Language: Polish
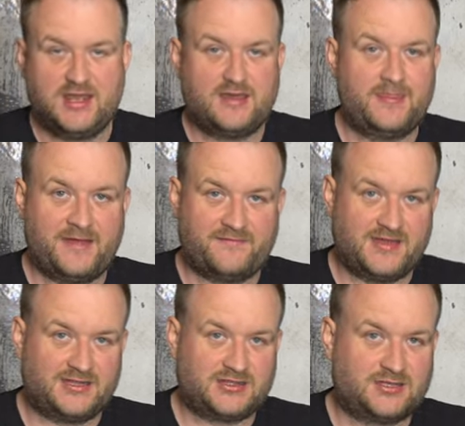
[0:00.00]

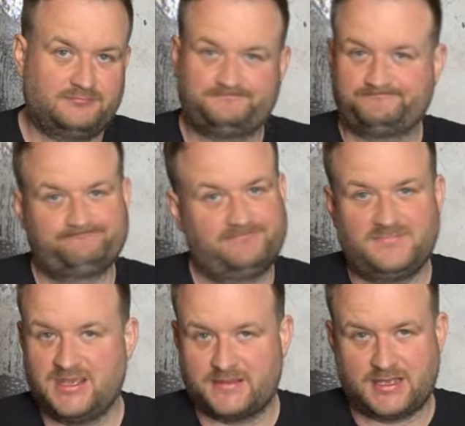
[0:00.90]
nawet
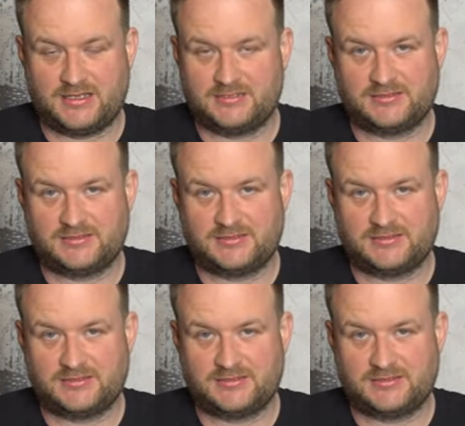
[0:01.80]
nie da